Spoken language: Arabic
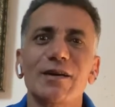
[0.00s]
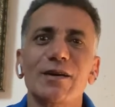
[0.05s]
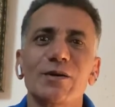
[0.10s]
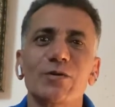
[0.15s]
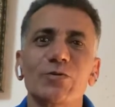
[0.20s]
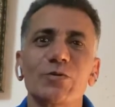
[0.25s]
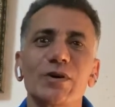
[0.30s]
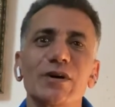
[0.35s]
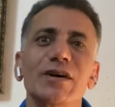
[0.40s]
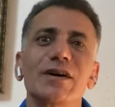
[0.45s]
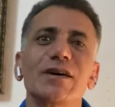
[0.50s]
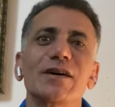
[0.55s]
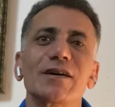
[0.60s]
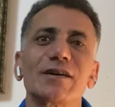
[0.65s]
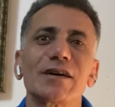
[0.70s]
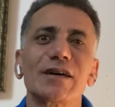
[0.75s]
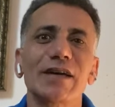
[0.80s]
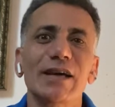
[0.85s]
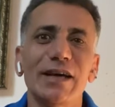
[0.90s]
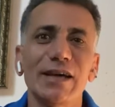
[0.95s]

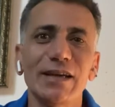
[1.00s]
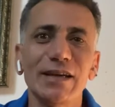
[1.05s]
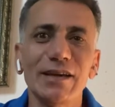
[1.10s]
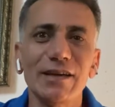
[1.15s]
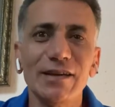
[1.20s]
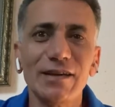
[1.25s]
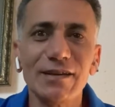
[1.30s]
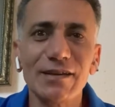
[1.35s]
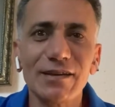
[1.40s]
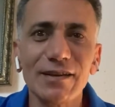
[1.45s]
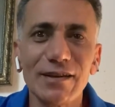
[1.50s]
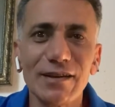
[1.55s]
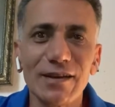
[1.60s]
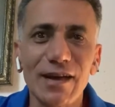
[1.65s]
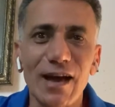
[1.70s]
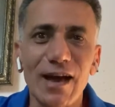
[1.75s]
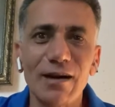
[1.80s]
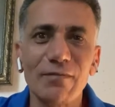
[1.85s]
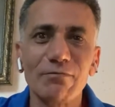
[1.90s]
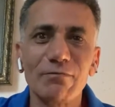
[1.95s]
ورايحين
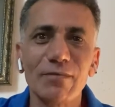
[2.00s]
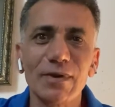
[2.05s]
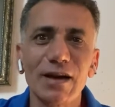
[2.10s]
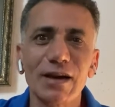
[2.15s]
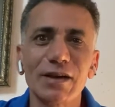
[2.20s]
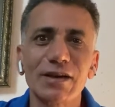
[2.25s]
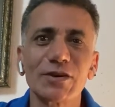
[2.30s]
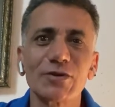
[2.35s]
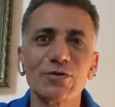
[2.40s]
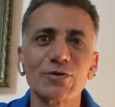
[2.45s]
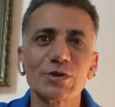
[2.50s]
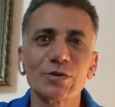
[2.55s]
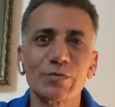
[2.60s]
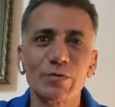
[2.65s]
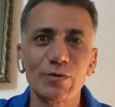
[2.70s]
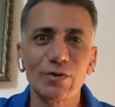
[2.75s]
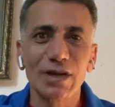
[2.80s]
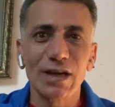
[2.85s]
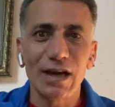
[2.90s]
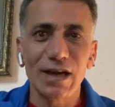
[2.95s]
عمك كيروش
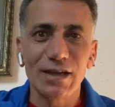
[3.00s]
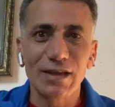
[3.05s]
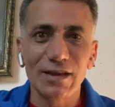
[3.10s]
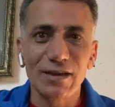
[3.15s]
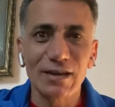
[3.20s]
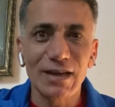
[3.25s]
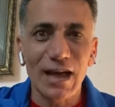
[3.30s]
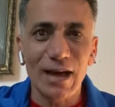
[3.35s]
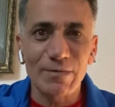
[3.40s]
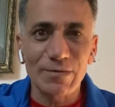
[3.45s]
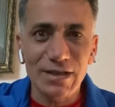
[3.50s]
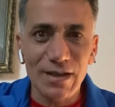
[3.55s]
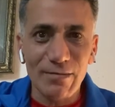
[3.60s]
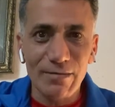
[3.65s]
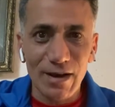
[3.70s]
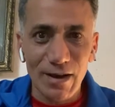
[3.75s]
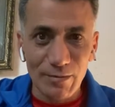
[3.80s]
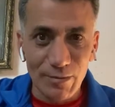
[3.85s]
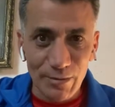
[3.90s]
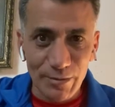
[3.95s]
بيقول هنلعب
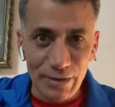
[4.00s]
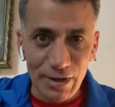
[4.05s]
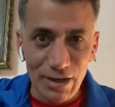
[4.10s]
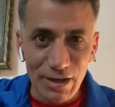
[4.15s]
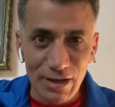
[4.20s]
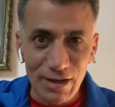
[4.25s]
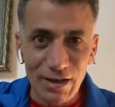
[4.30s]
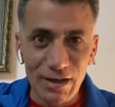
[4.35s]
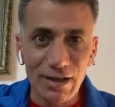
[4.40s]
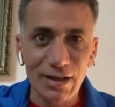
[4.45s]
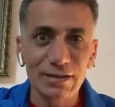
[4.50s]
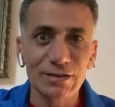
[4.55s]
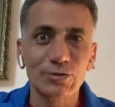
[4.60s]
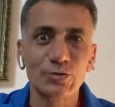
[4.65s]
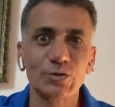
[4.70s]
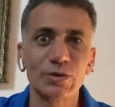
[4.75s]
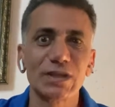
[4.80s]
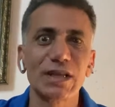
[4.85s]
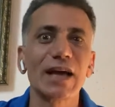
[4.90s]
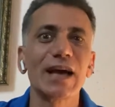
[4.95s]
سبع مباريات
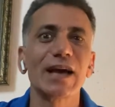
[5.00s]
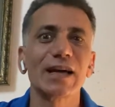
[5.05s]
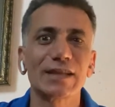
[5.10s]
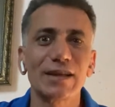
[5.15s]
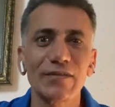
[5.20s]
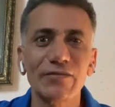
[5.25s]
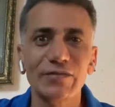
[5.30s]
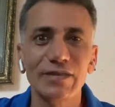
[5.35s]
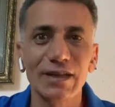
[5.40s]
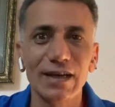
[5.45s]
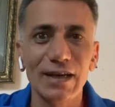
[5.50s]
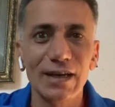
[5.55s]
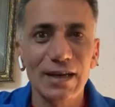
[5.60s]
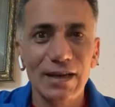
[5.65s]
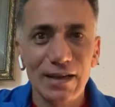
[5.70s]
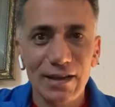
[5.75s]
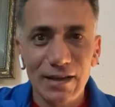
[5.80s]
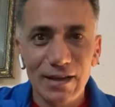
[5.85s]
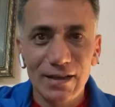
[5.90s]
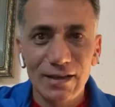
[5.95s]
وده هدفنا
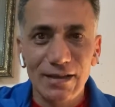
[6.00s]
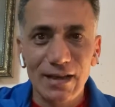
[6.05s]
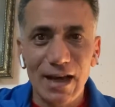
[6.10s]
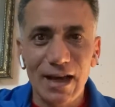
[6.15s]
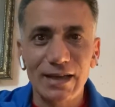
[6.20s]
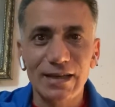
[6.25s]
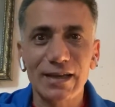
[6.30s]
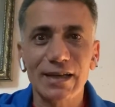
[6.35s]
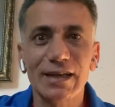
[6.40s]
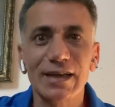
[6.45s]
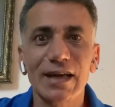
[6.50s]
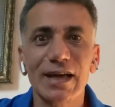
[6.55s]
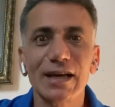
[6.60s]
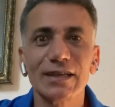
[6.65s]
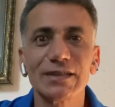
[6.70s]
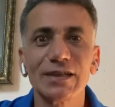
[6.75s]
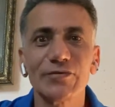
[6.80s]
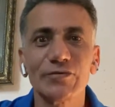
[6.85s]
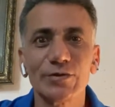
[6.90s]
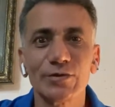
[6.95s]
يعني كان
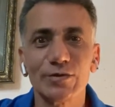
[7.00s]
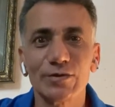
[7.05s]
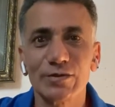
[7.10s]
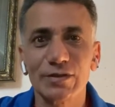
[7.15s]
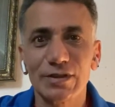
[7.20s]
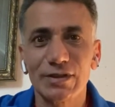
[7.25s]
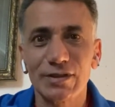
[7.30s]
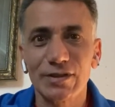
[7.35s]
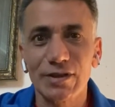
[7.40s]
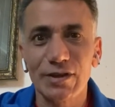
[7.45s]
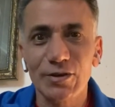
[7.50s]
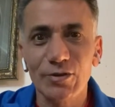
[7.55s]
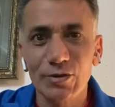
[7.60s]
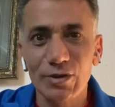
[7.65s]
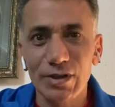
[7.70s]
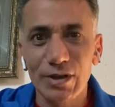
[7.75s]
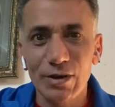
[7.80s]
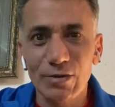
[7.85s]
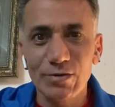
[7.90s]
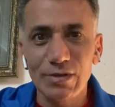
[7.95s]
هدفه إن
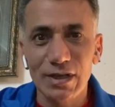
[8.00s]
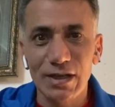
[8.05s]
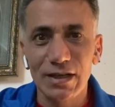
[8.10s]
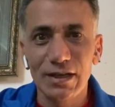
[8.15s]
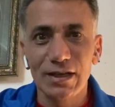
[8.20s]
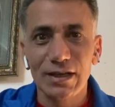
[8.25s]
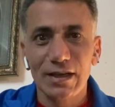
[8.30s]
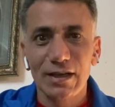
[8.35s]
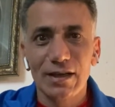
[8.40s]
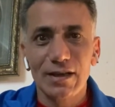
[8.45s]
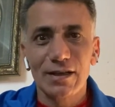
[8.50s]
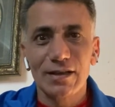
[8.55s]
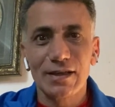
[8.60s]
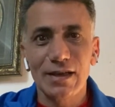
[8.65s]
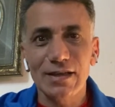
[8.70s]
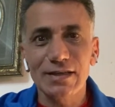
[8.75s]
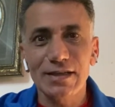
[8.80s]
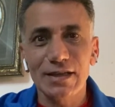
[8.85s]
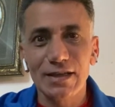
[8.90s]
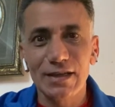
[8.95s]
يوصل
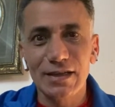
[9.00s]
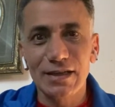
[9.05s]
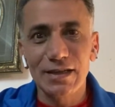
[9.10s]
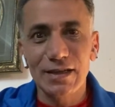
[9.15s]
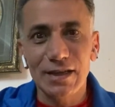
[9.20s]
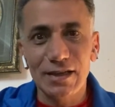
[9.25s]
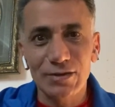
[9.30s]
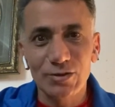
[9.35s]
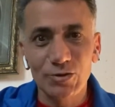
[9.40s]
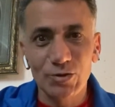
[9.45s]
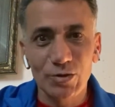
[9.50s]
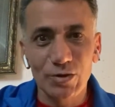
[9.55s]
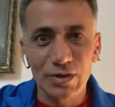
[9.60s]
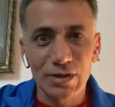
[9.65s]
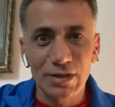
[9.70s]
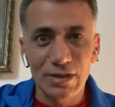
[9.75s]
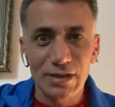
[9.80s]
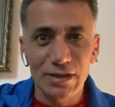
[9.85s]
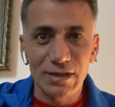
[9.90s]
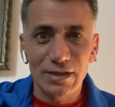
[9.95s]
يصل
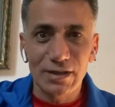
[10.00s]
للدور